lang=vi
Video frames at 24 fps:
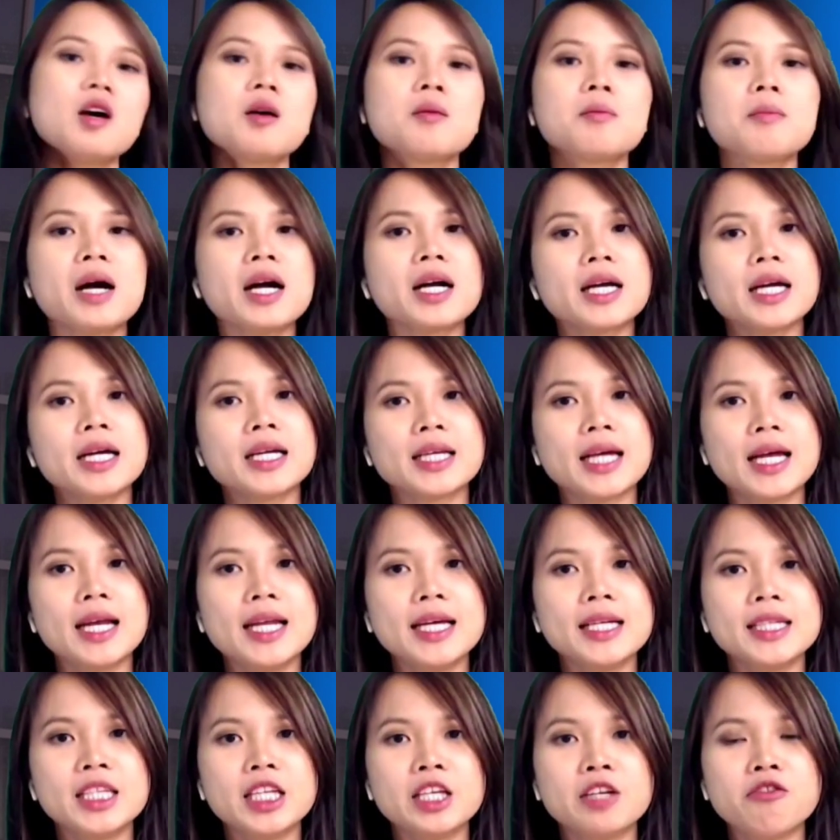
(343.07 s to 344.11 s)
Bắc Kinh đã
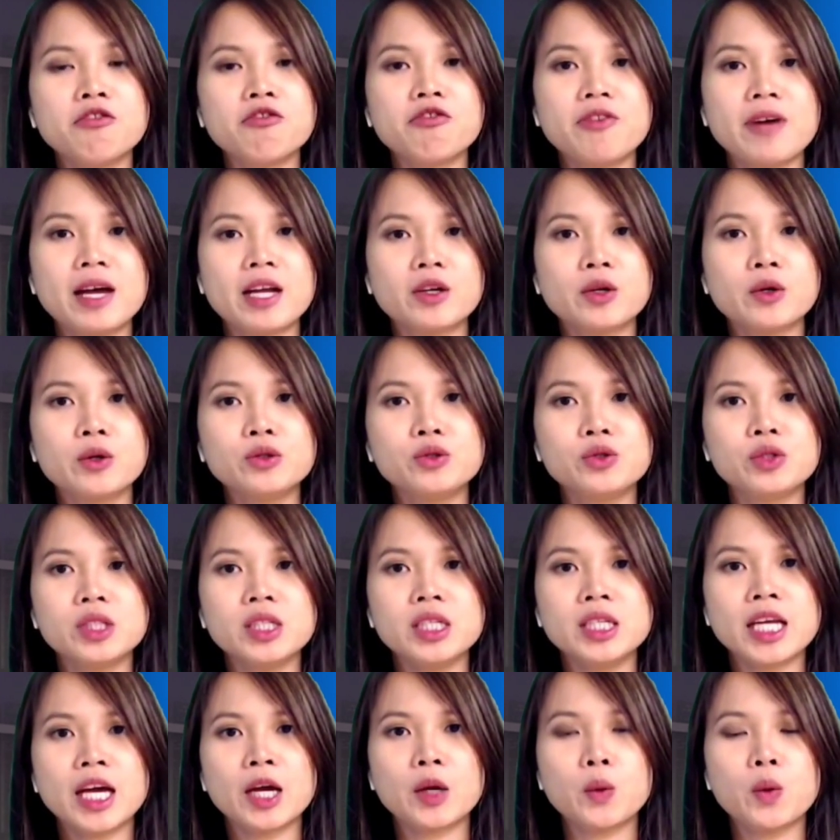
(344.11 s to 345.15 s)
lên tiếng phản đối chuyến
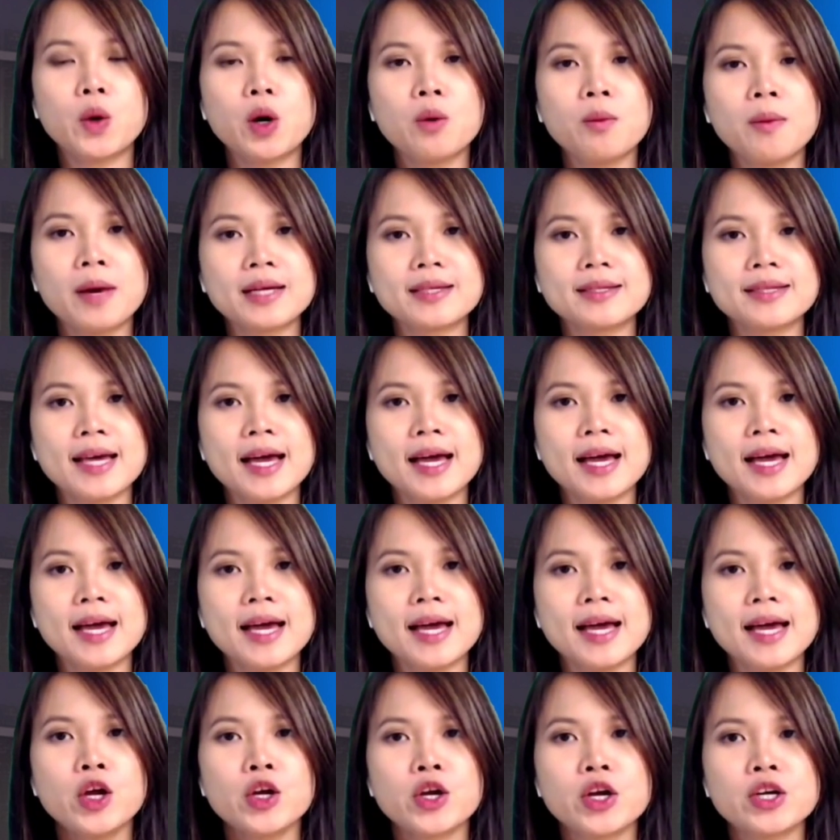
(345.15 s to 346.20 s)
đi này của ông Azar,
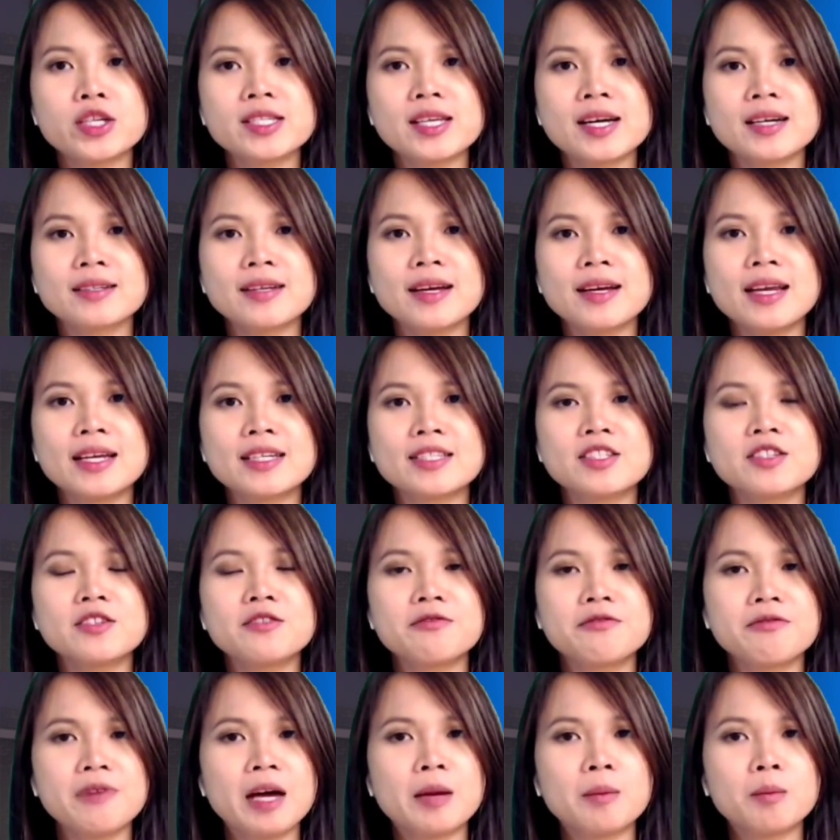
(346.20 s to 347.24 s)
nói rằng đây là sự
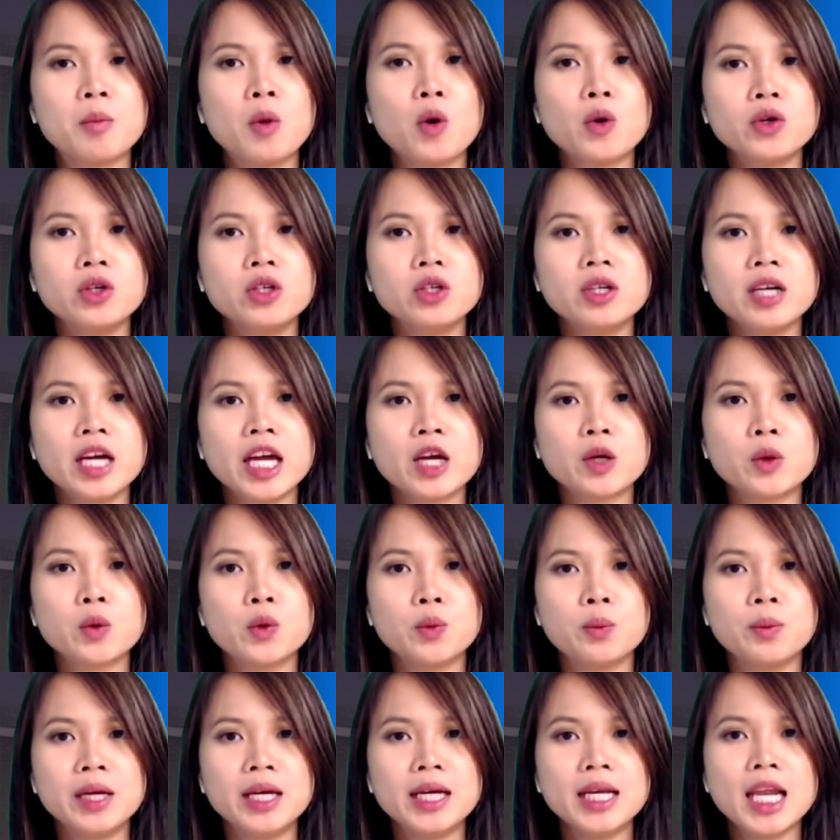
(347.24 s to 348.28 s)
phản bội hứa hẹn của
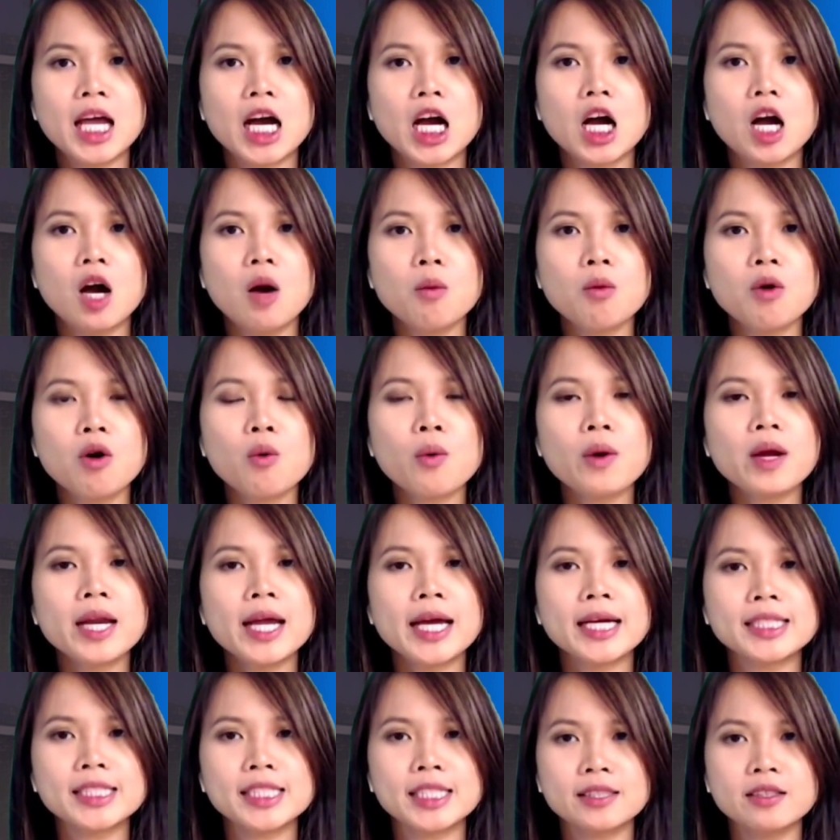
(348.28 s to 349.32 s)
Mỹ là không có quan
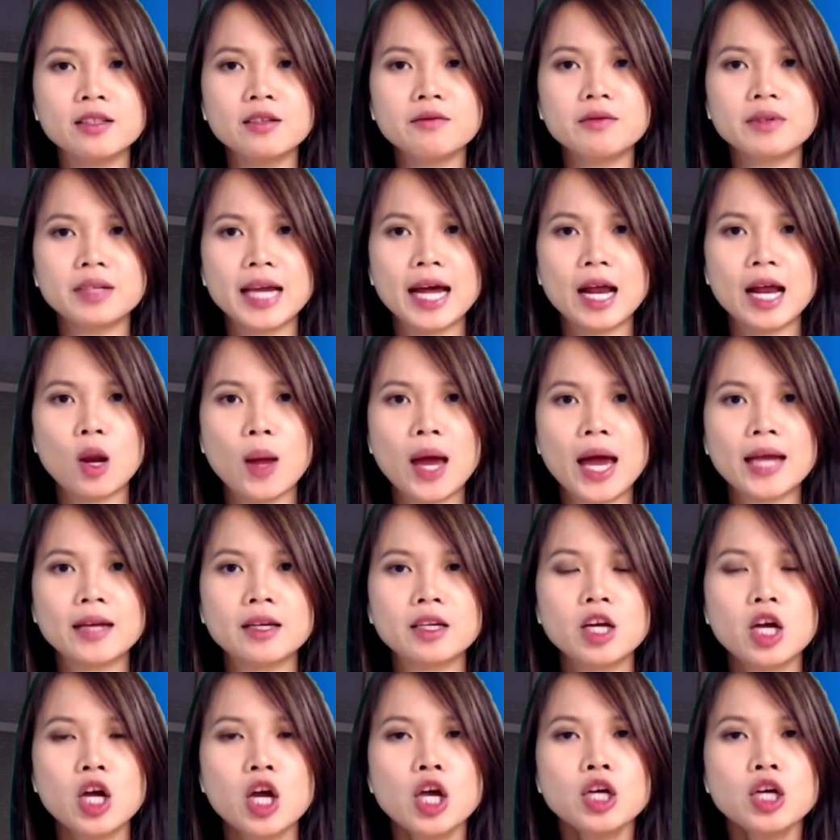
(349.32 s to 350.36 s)
hệ chính thức với Đài Loan.
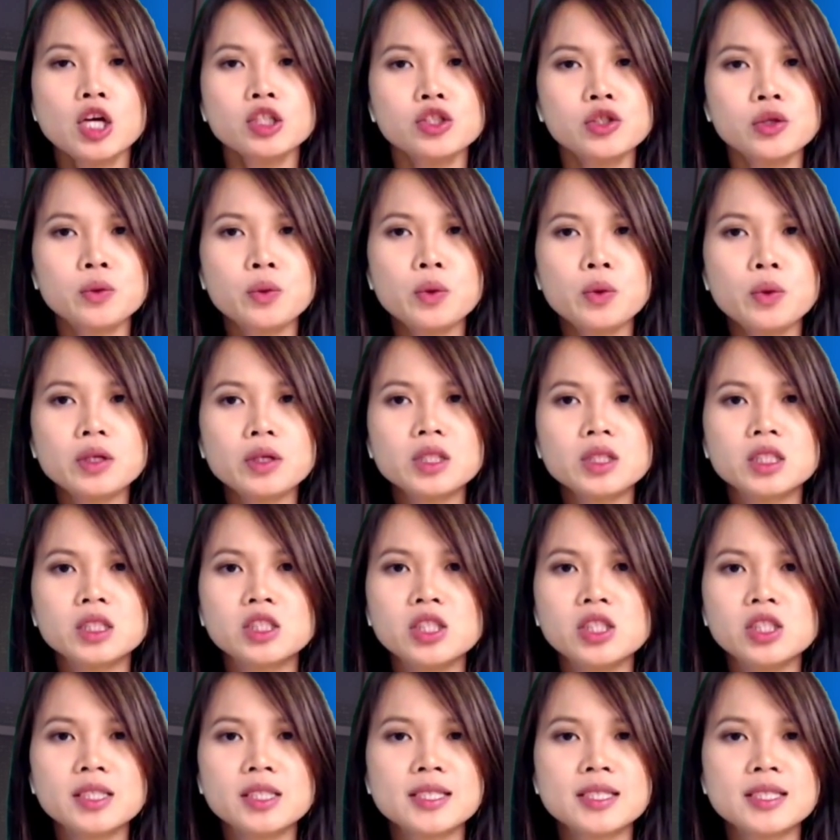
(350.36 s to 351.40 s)
Trung Quốc từ
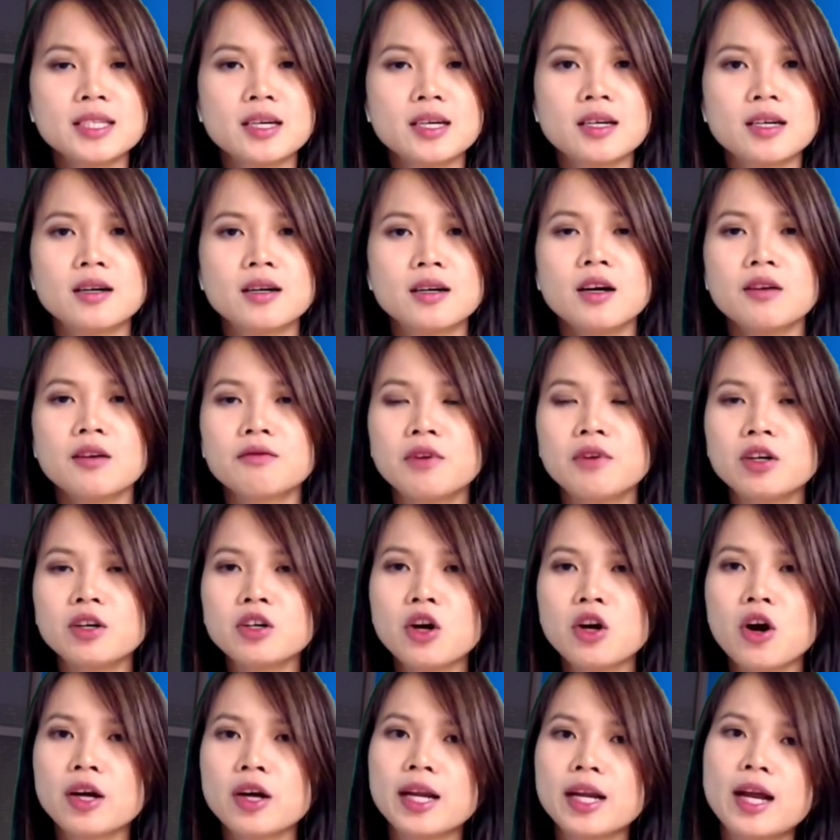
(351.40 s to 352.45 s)
trước đến giờ vẫn
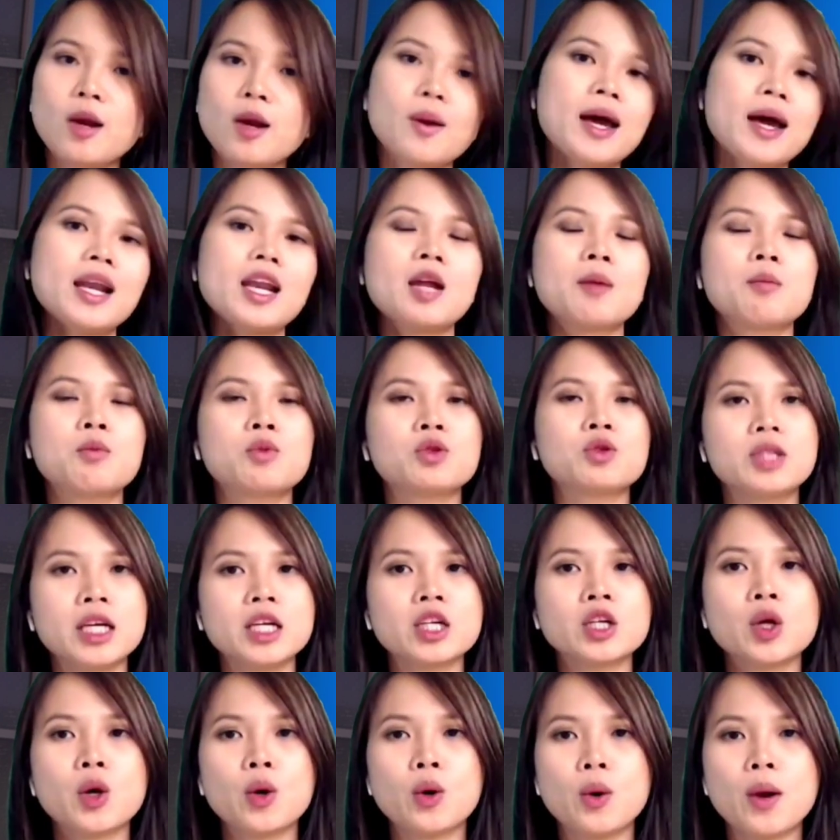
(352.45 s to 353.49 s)
coi Đài Loan là một
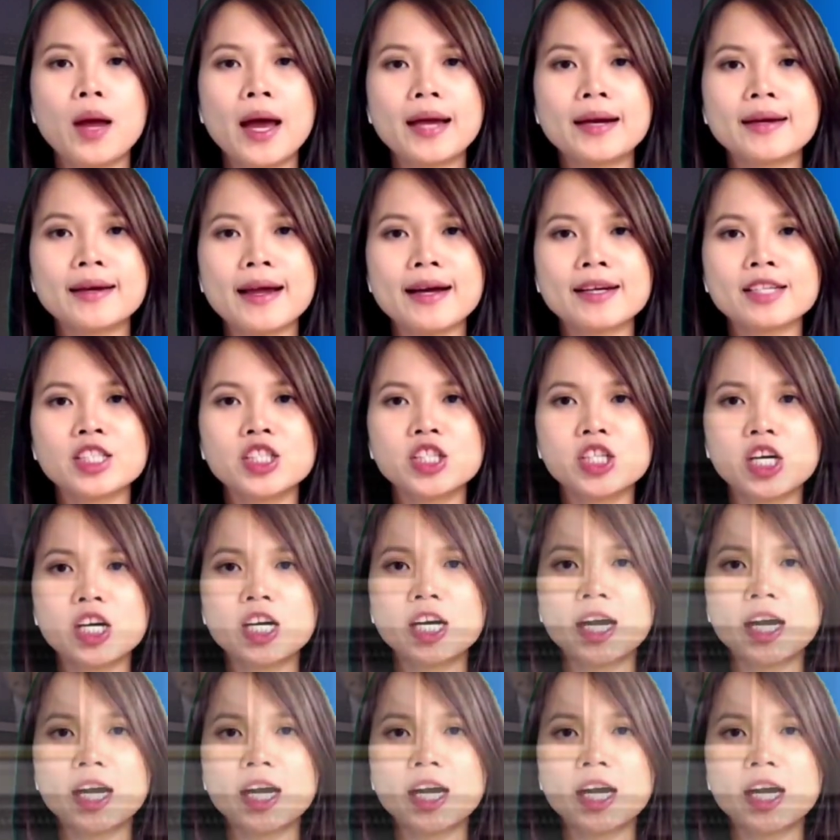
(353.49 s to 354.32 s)
tỉnh nổi loạn đang chờ